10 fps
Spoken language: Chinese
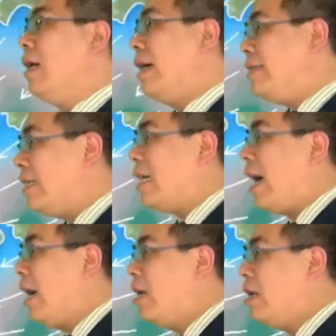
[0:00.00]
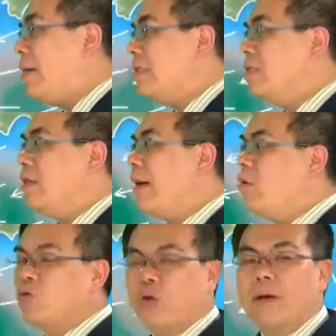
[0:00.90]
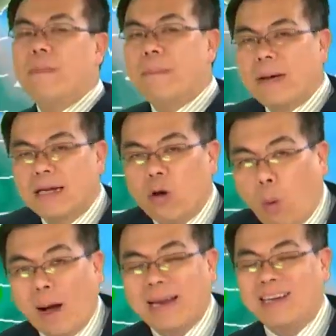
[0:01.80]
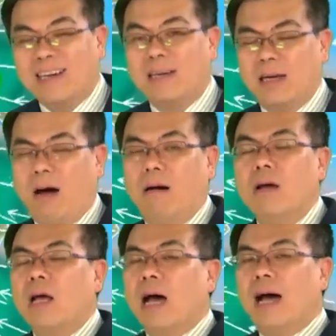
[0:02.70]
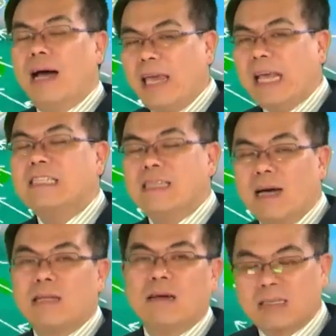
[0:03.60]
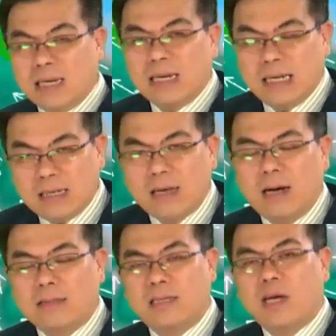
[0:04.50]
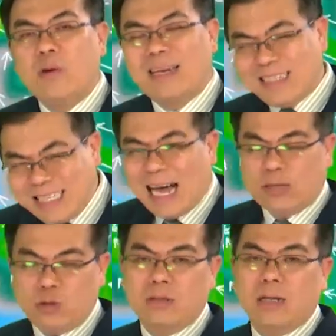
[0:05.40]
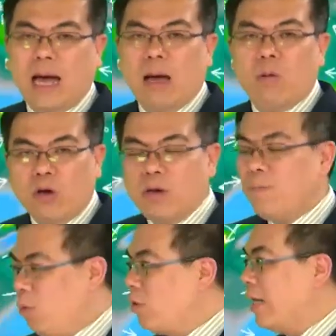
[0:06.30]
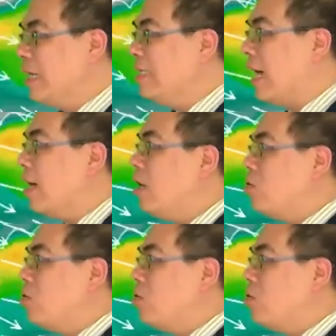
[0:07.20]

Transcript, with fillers: 那接下来呢，礼拜四、礼拜五就会慢慢的缓和了哈。呃，一直要到这个呃十二月的下旬，还会有一波的影响。